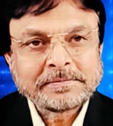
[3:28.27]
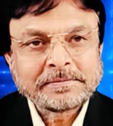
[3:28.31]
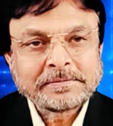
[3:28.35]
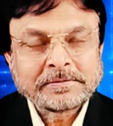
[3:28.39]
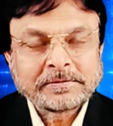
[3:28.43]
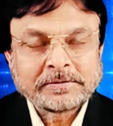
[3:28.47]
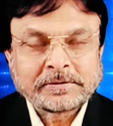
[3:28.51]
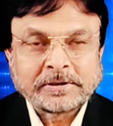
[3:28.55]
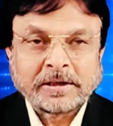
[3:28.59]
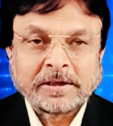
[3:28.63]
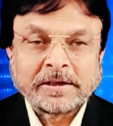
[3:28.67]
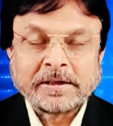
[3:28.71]

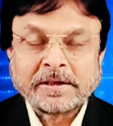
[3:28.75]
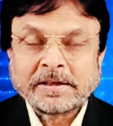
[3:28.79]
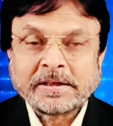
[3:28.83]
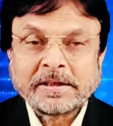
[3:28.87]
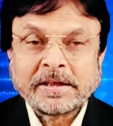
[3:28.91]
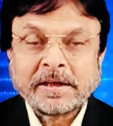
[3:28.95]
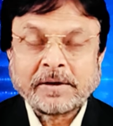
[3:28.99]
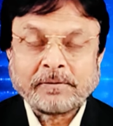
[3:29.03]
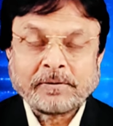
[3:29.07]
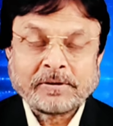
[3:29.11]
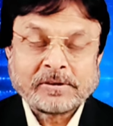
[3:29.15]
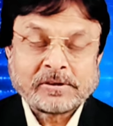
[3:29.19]
शरीर की
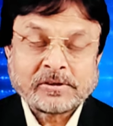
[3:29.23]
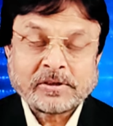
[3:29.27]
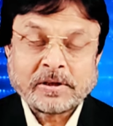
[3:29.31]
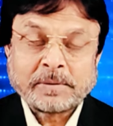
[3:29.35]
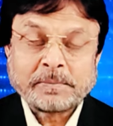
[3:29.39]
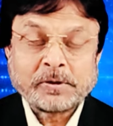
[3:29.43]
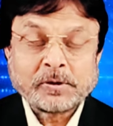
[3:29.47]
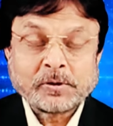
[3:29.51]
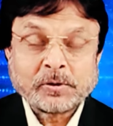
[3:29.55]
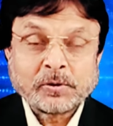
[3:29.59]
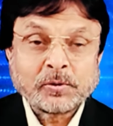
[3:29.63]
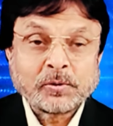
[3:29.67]
अवस्था में
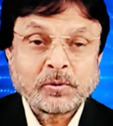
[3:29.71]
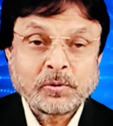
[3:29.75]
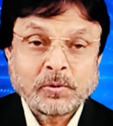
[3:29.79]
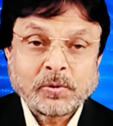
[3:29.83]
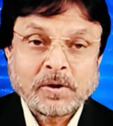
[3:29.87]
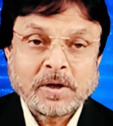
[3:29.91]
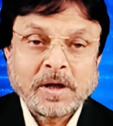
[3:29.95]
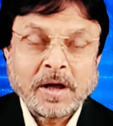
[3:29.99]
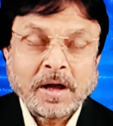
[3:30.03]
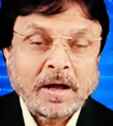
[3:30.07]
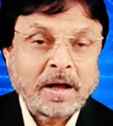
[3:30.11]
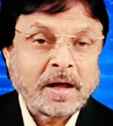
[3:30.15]
तो दुख
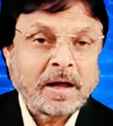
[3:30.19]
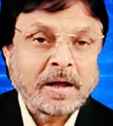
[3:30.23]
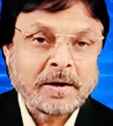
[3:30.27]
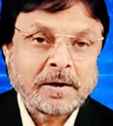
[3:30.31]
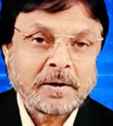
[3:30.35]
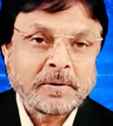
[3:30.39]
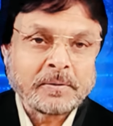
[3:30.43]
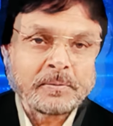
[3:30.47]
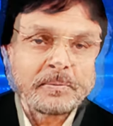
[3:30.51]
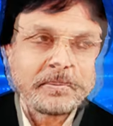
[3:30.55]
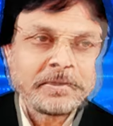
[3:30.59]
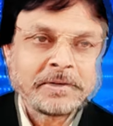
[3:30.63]
का कारण
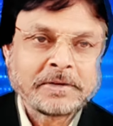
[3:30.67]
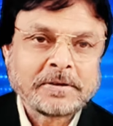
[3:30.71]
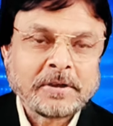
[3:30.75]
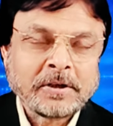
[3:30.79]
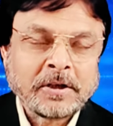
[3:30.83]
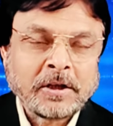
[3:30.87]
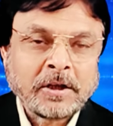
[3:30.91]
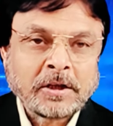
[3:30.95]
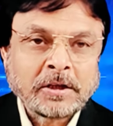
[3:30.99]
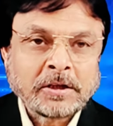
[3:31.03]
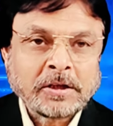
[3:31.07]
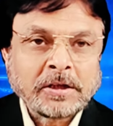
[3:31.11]
होगा
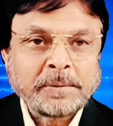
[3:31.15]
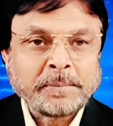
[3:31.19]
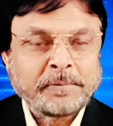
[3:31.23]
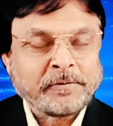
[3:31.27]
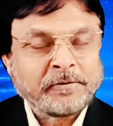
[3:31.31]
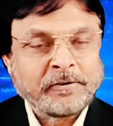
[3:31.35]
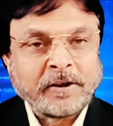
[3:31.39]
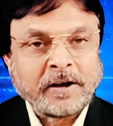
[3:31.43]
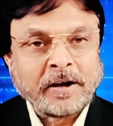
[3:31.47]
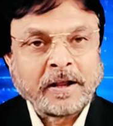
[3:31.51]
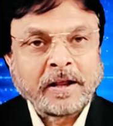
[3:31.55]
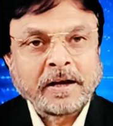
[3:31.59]
कि
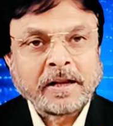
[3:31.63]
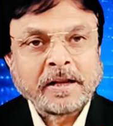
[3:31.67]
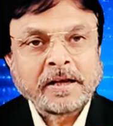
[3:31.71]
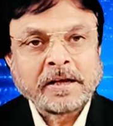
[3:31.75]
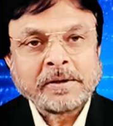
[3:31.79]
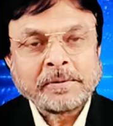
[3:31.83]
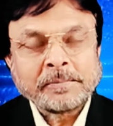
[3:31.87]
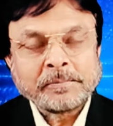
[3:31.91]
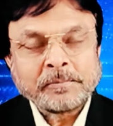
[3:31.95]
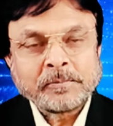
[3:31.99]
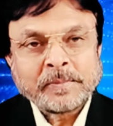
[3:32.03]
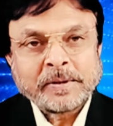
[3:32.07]
फलाने ने
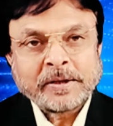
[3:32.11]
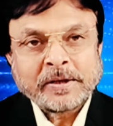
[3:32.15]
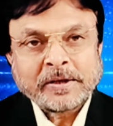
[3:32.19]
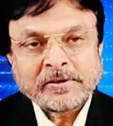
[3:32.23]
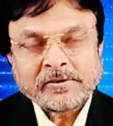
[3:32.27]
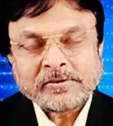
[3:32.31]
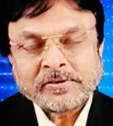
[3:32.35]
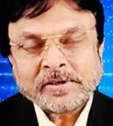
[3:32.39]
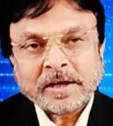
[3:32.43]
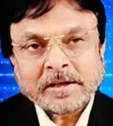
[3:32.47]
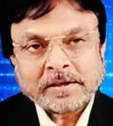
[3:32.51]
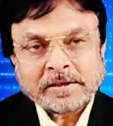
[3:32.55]
मेरे
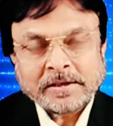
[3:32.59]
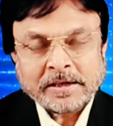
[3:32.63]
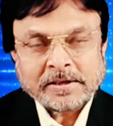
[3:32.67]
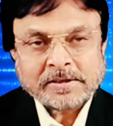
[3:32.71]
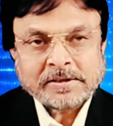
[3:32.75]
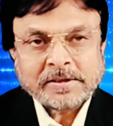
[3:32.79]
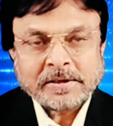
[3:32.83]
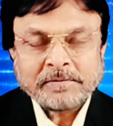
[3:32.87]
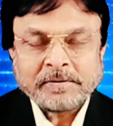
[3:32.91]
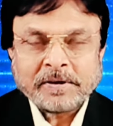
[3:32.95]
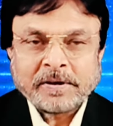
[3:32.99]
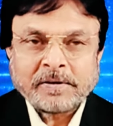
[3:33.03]
साथ ऐसा
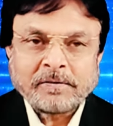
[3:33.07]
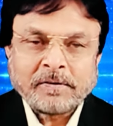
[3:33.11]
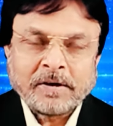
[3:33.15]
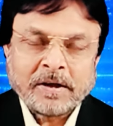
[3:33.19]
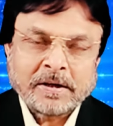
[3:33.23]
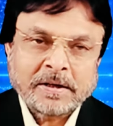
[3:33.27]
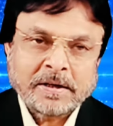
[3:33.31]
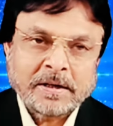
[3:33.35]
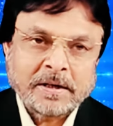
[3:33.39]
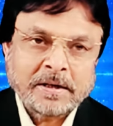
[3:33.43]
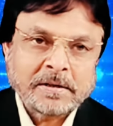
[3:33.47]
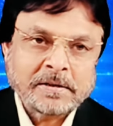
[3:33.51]
व्यवहार
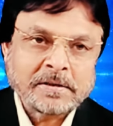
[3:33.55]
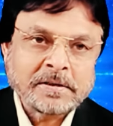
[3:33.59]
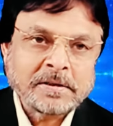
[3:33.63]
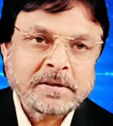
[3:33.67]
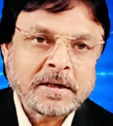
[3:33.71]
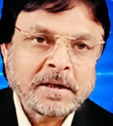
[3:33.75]
कर दिया